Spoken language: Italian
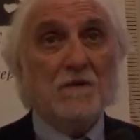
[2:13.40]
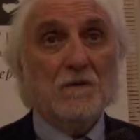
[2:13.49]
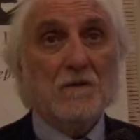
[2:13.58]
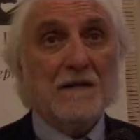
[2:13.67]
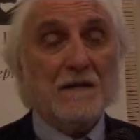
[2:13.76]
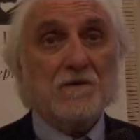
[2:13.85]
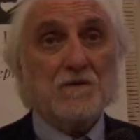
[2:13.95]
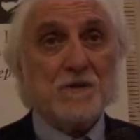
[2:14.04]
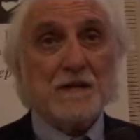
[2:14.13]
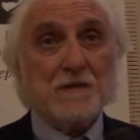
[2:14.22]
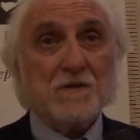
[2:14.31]
eh, la
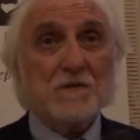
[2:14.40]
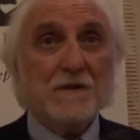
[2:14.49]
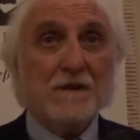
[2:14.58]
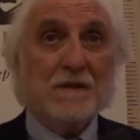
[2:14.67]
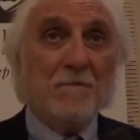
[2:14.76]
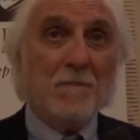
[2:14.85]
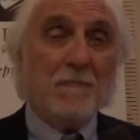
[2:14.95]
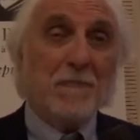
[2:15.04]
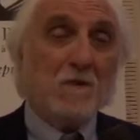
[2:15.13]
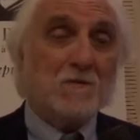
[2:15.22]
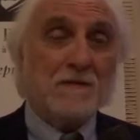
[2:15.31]
rigenerazione
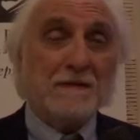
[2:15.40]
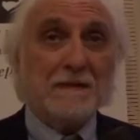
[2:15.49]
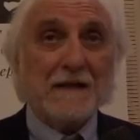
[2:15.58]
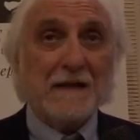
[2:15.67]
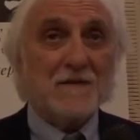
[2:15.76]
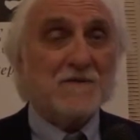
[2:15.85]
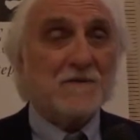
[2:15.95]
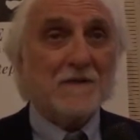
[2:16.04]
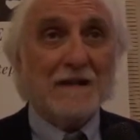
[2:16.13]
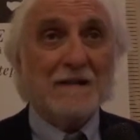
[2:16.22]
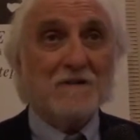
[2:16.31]
cosiddetta
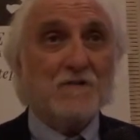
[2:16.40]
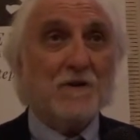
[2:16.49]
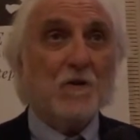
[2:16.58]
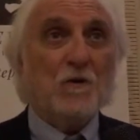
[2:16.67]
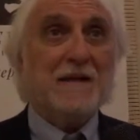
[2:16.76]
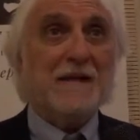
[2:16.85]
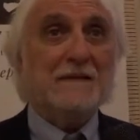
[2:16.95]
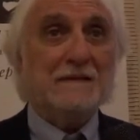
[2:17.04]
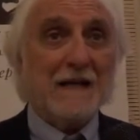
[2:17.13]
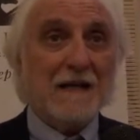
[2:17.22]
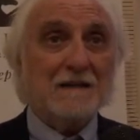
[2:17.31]
culture led, cioè
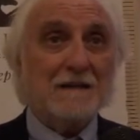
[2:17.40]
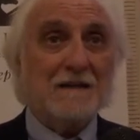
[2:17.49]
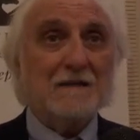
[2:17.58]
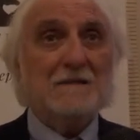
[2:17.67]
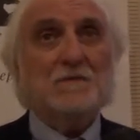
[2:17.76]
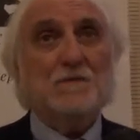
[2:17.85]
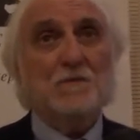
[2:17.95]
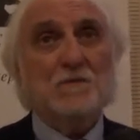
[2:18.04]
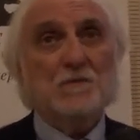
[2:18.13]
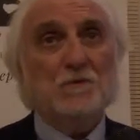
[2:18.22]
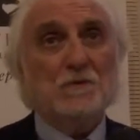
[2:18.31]
orientata
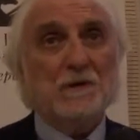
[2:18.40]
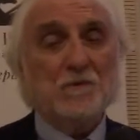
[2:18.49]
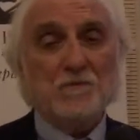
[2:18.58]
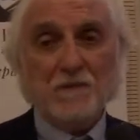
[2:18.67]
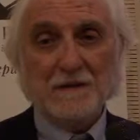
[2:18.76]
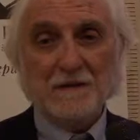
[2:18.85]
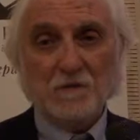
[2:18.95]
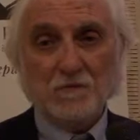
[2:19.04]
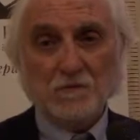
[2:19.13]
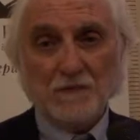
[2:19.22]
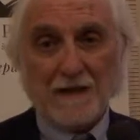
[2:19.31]
sulle componenti
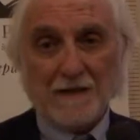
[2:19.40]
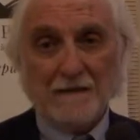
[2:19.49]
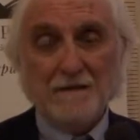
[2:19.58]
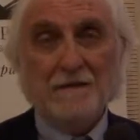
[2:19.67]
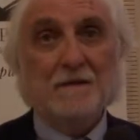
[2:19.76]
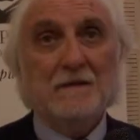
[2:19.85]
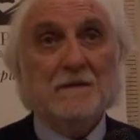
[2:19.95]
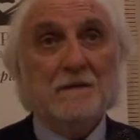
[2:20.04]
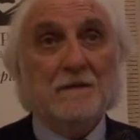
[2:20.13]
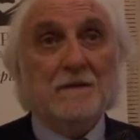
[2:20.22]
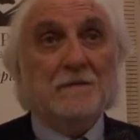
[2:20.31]
culturali.
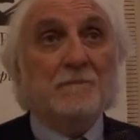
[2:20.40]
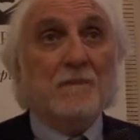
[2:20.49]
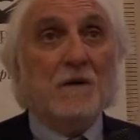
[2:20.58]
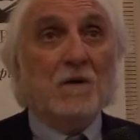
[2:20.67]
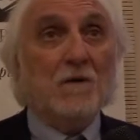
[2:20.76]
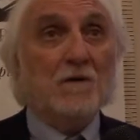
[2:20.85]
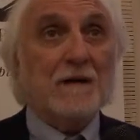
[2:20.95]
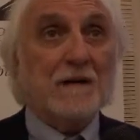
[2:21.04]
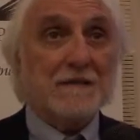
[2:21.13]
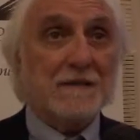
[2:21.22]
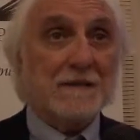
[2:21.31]

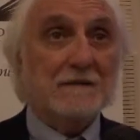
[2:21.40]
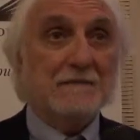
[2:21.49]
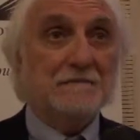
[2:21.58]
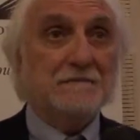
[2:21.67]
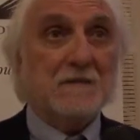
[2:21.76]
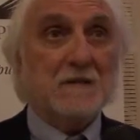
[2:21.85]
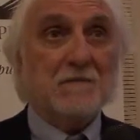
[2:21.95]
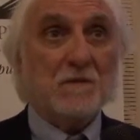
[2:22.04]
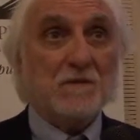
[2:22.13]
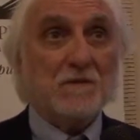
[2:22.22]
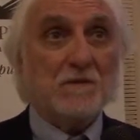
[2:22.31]
Ora, se si
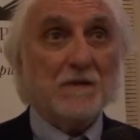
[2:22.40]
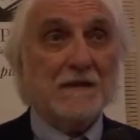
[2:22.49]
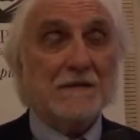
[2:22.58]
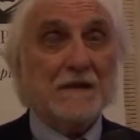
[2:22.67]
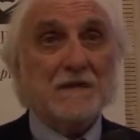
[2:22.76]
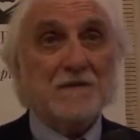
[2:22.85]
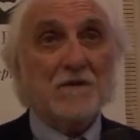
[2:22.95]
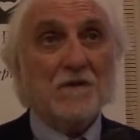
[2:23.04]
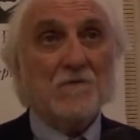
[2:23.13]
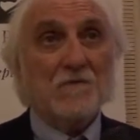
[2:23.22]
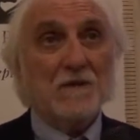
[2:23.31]
possono orientare
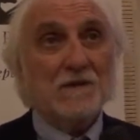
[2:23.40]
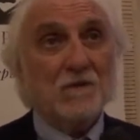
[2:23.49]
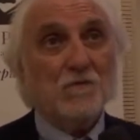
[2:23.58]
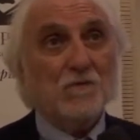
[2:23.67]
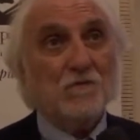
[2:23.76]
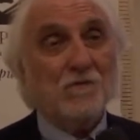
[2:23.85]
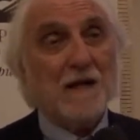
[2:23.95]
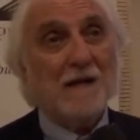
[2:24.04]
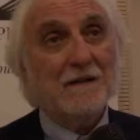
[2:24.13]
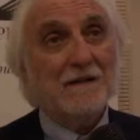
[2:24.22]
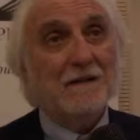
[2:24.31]
sulle componenti culturali